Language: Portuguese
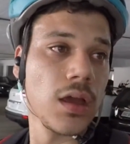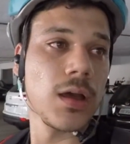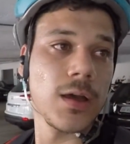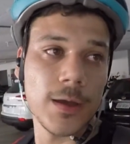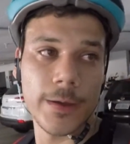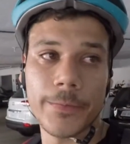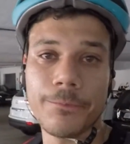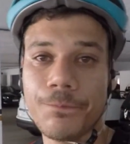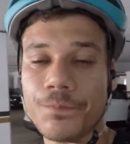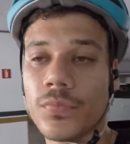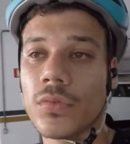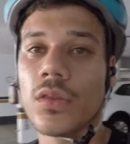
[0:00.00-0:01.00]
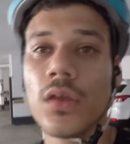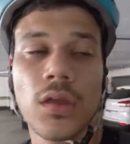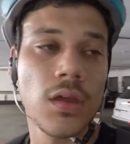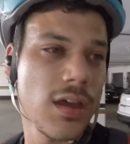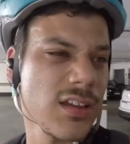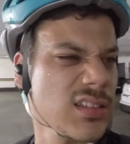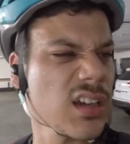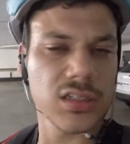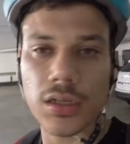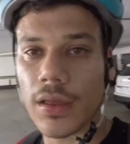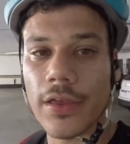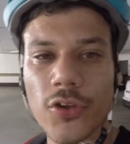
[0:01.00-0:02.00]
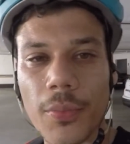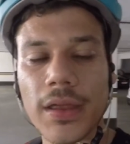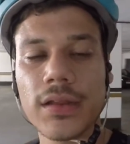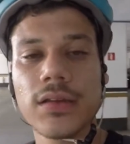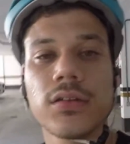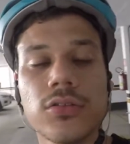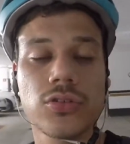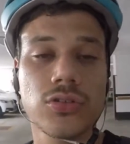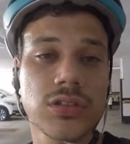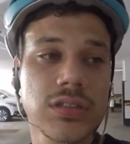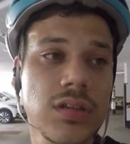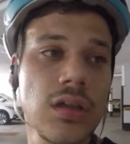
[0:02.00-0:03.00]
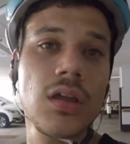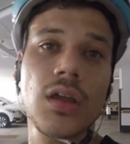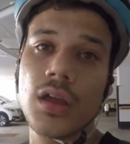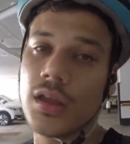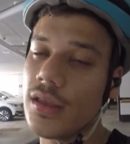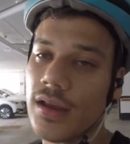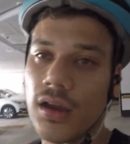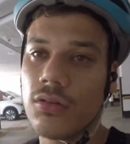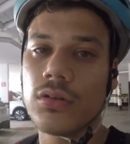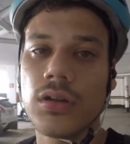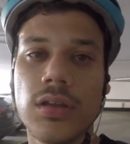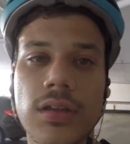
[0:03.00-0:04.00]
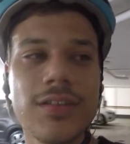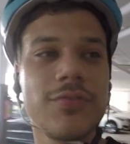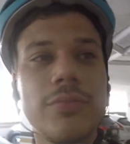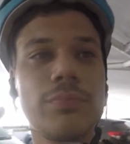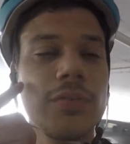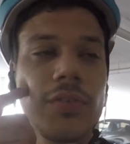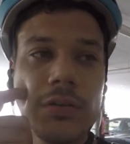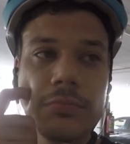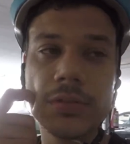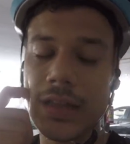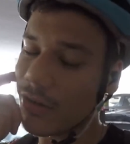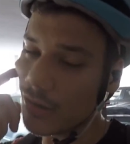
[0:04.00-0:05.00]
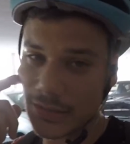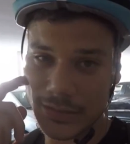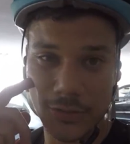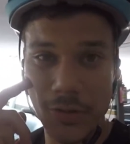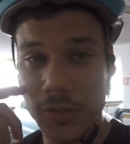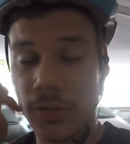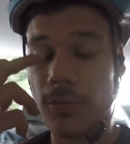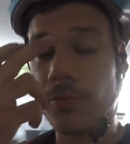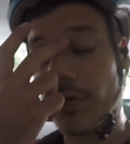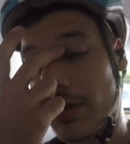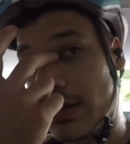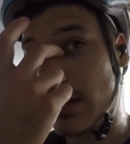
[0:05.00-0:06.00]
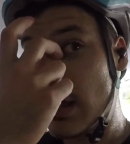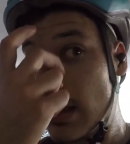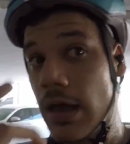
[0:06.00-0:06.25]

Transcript: É, é, é, só banana que eu trouxe e água e vamos por vamos. Até agora tá tranquilo, como eu falei.